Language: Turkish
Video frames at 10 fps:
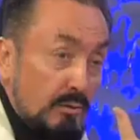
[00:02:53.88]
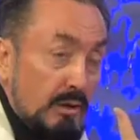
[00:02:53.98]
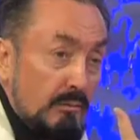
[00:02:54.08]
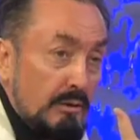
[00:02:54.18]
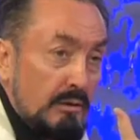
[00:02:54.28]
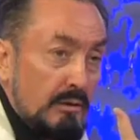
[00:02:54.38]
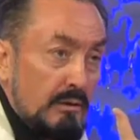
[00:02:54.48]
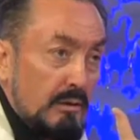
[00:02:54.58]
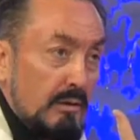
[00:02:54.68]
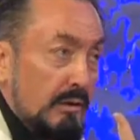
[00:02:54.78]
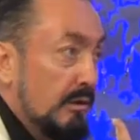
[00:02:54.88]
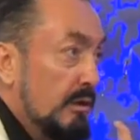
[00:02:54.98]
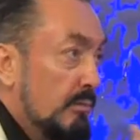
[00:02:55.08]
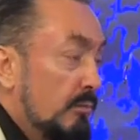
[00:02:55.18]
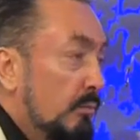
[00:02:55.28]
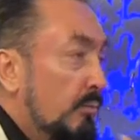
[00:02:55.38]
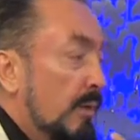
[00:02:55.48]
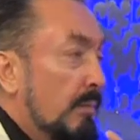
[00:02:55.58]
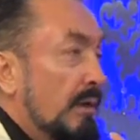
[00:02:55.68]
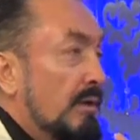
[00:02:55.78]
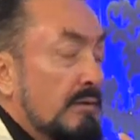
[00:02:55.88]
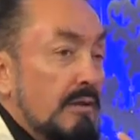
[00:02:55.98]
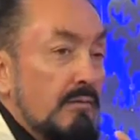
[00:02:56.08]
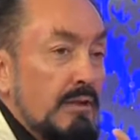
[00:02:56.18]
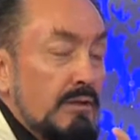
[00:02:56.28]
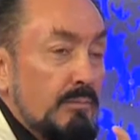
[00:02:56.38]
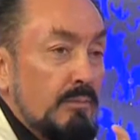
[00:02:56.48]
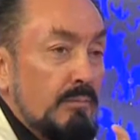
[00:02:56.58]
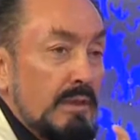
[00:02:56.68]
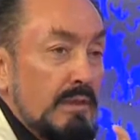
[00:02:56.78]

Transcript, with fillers: önemlidir. Hiçbir bu memlekette sevilecek bir